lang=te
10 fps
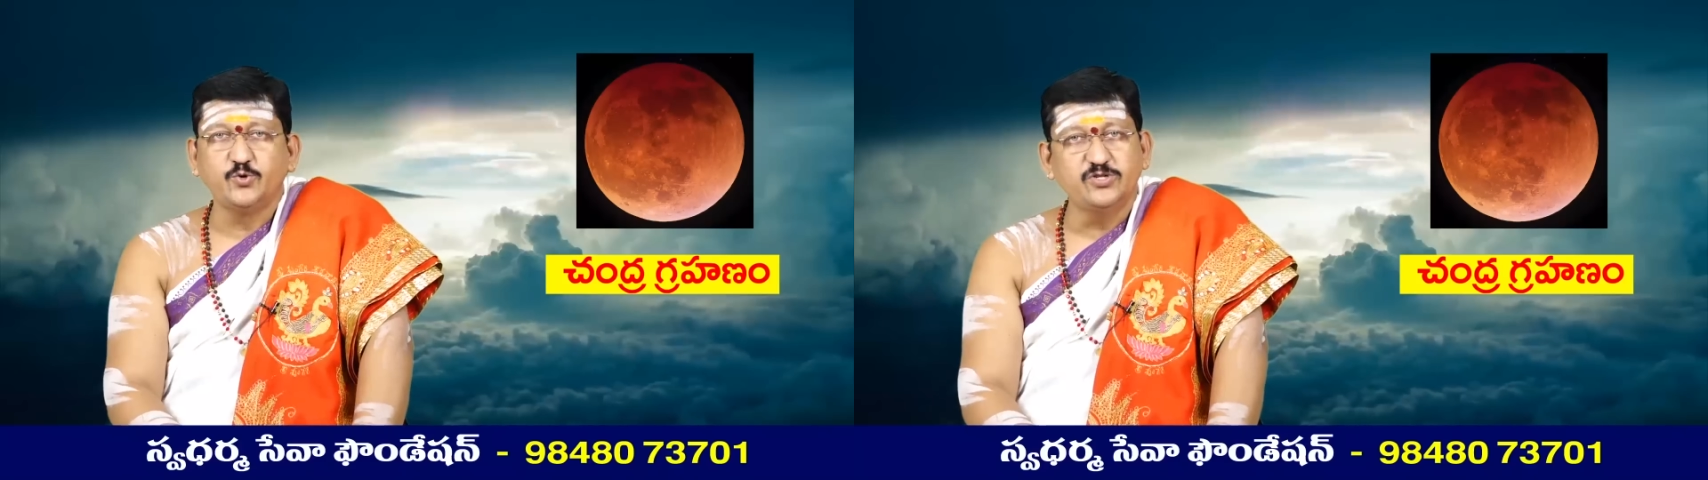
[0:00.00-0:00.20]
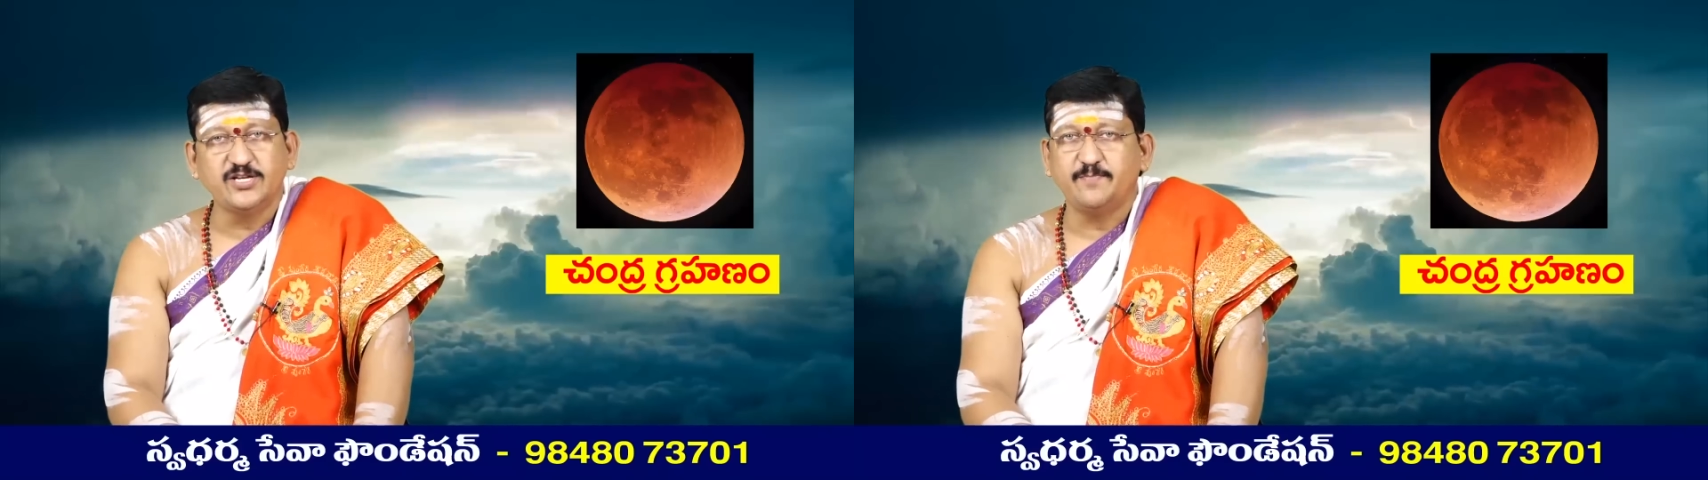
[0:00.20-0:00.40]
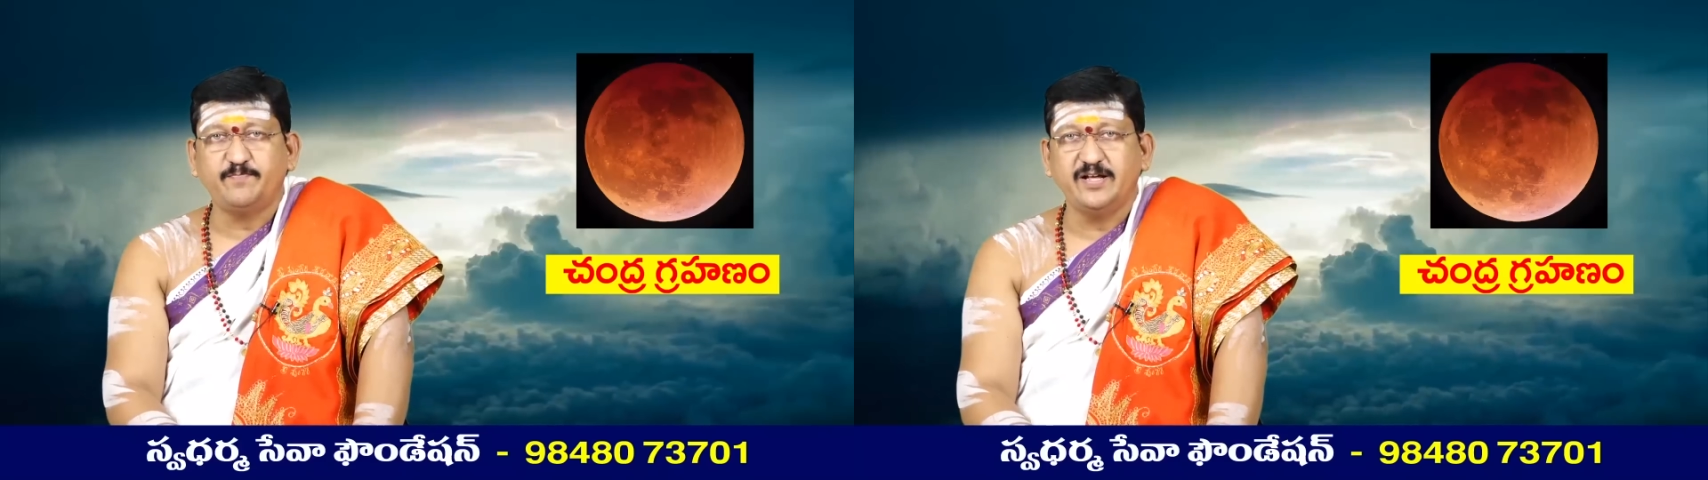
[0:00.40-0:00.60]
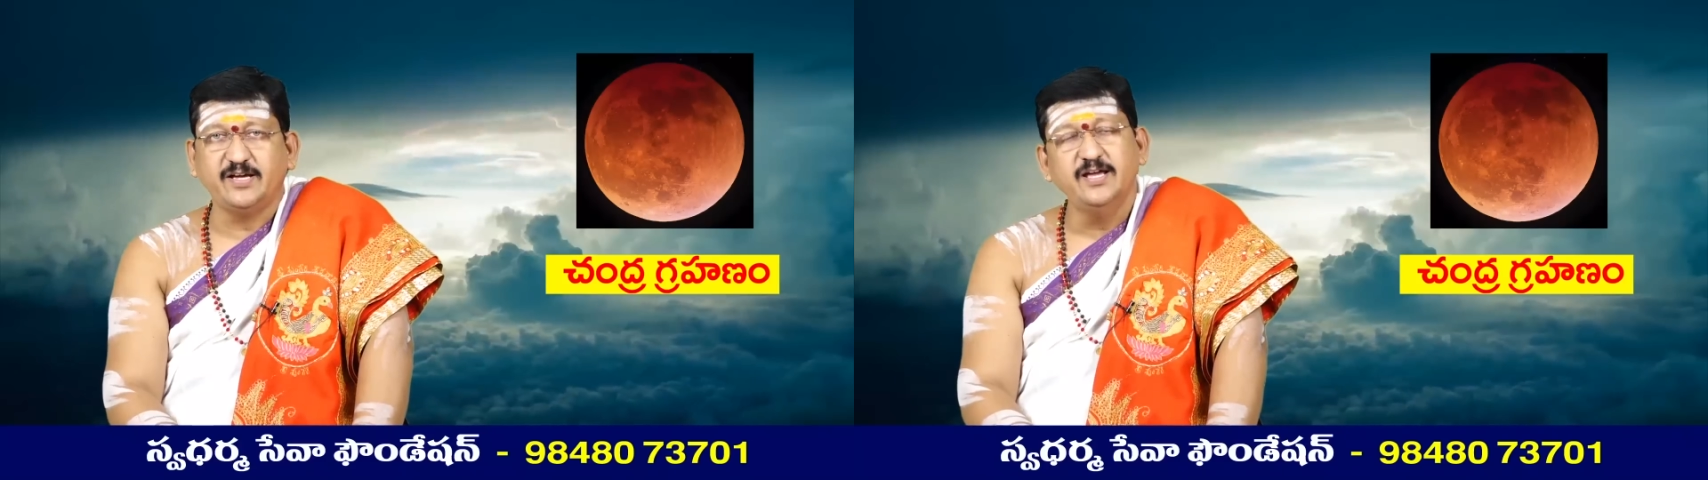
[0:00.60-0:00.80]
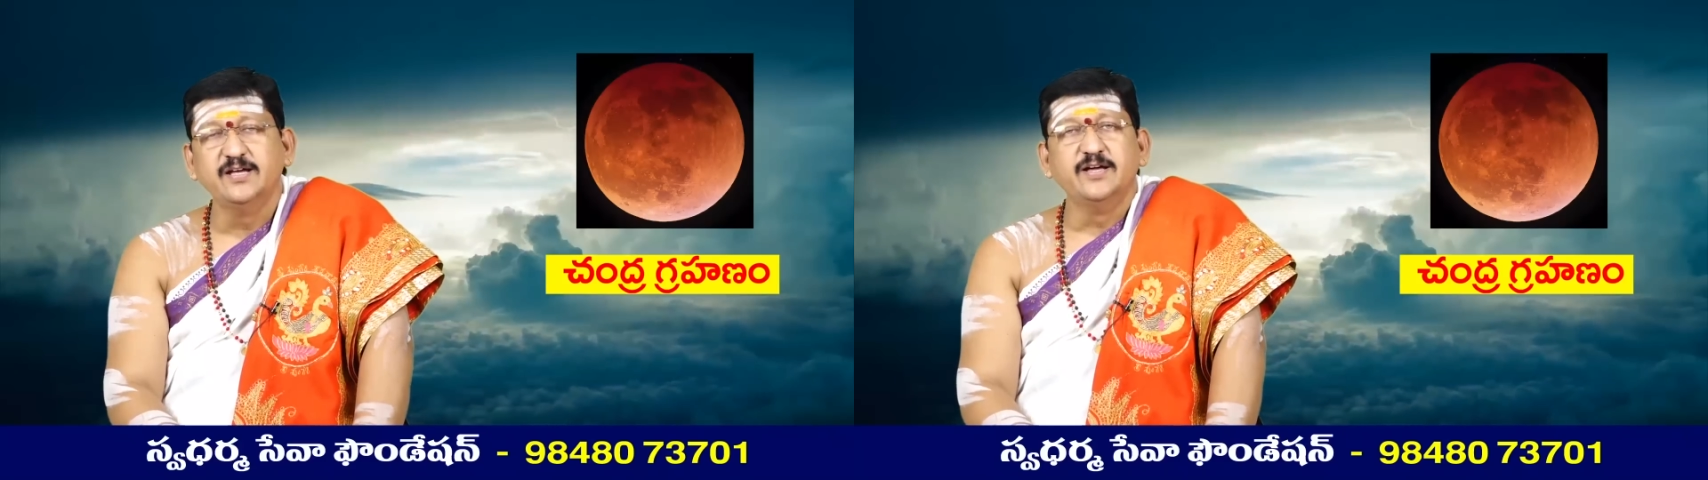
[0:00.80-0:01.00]

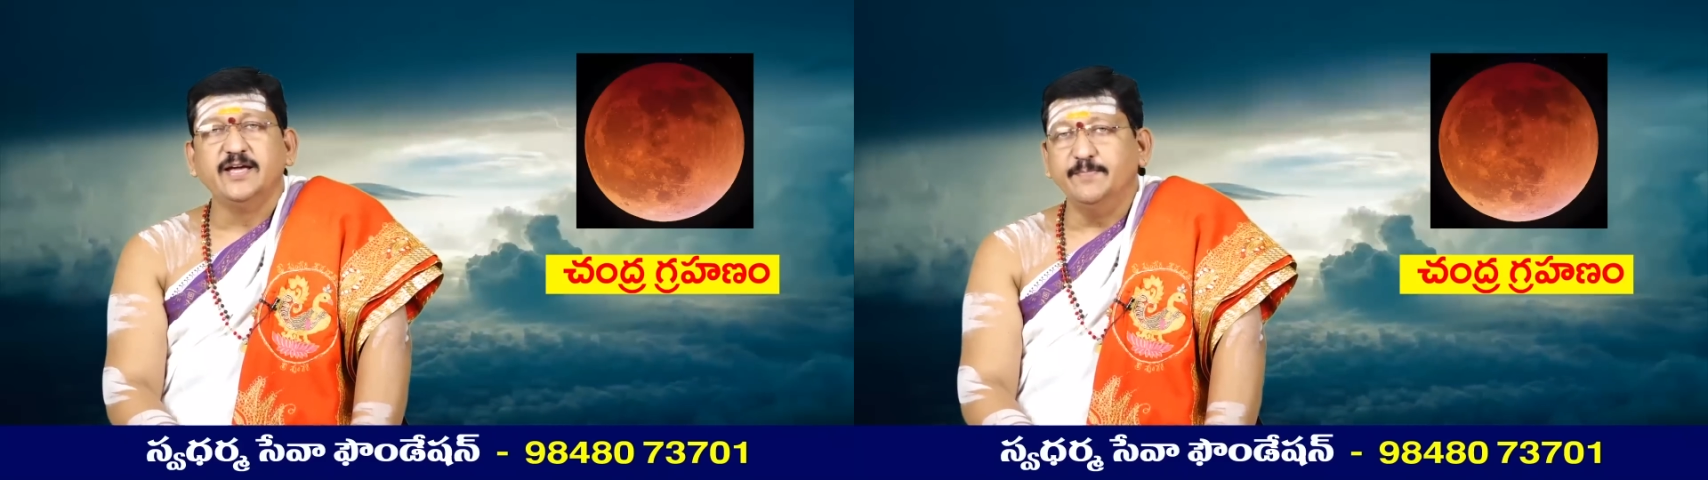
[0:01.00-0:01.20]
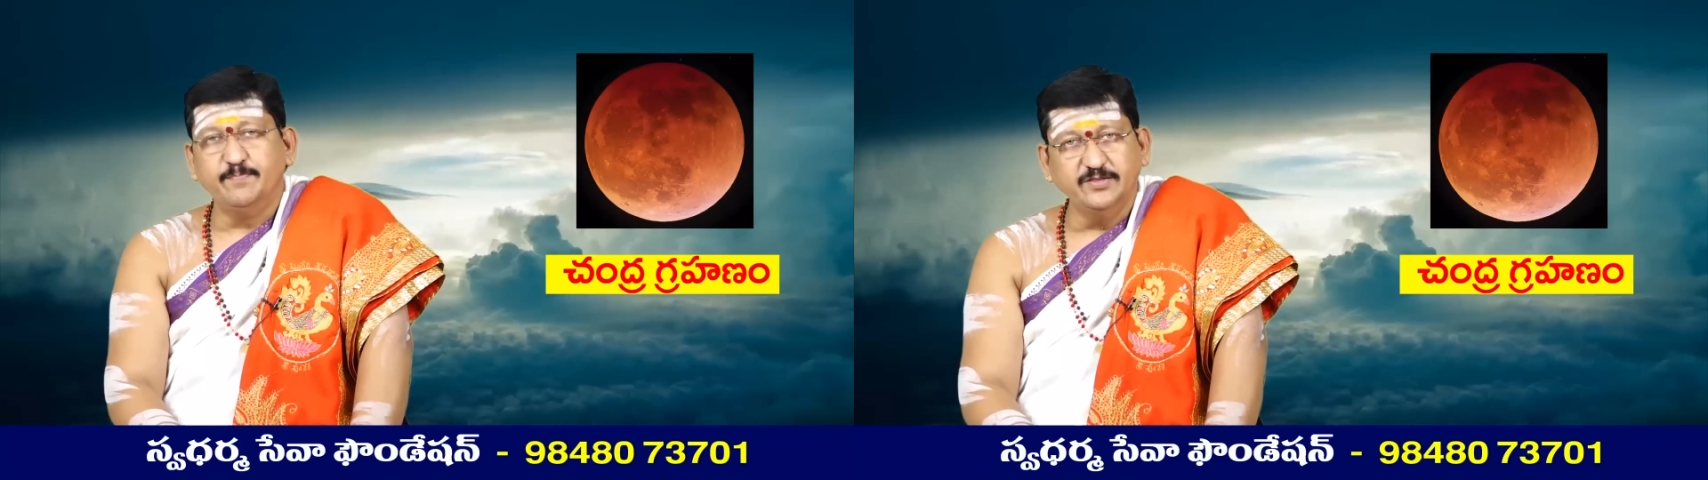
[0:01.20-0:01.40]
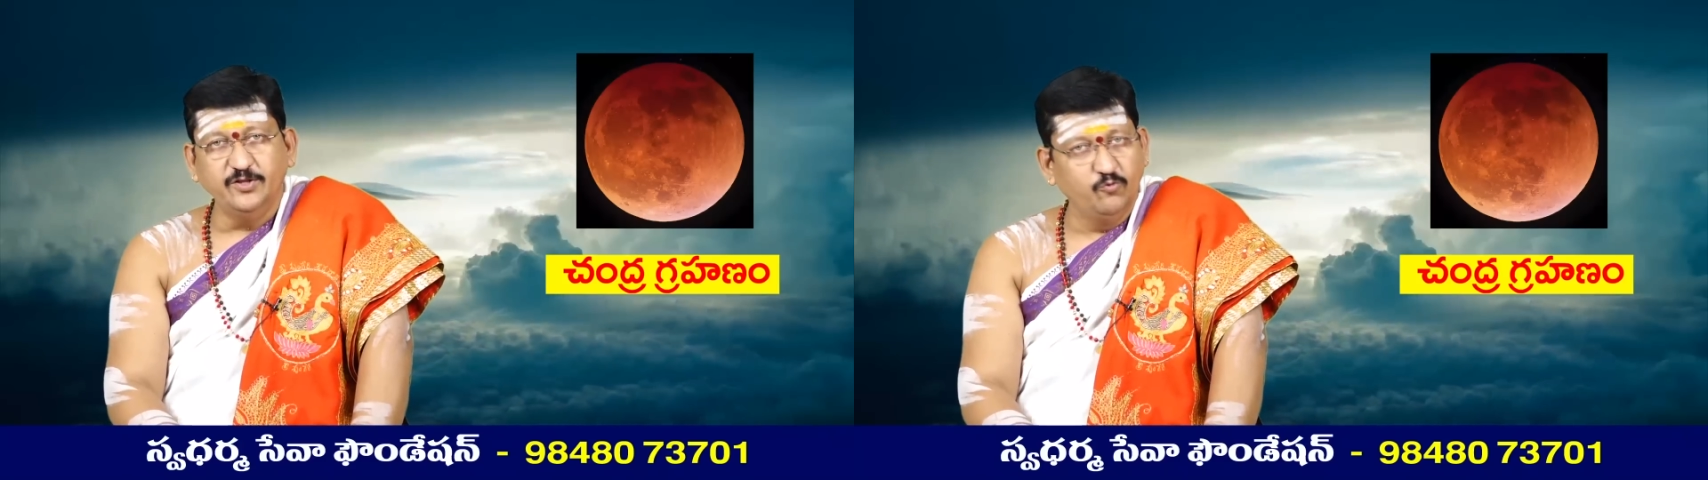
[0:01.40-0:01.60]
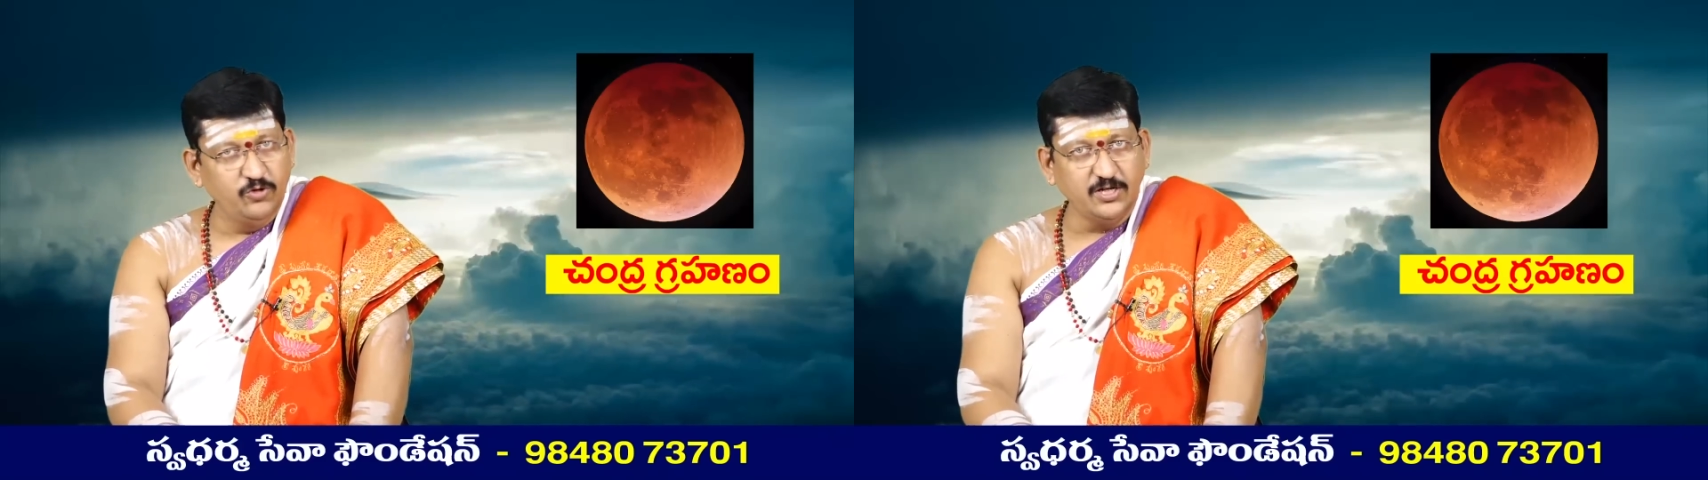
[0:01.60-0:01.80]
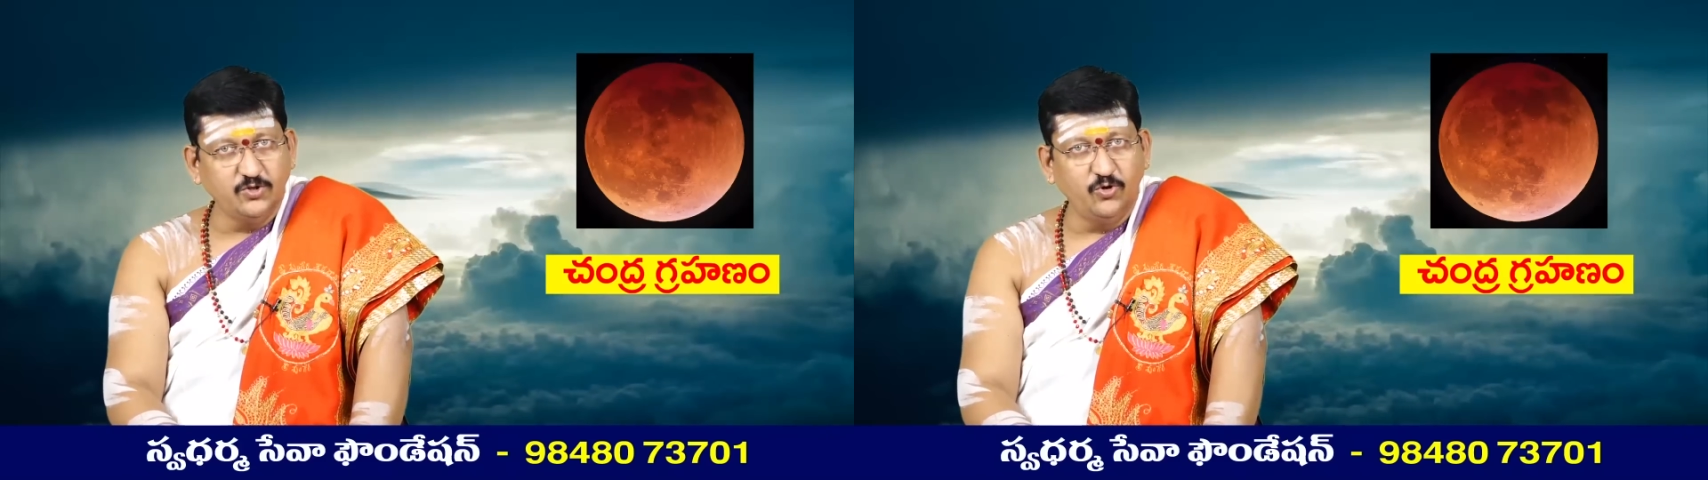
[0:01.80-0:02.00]
చూచినప్పటికీ ఇబ్బంది
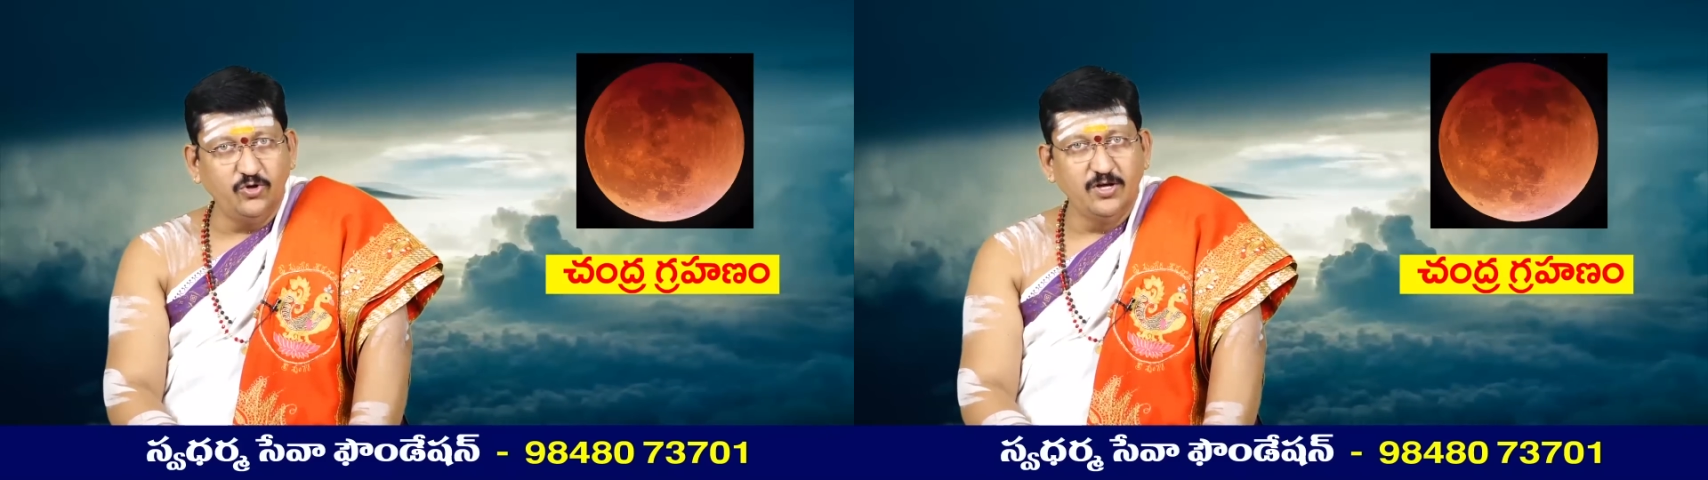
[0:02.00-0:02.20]
ఉండదు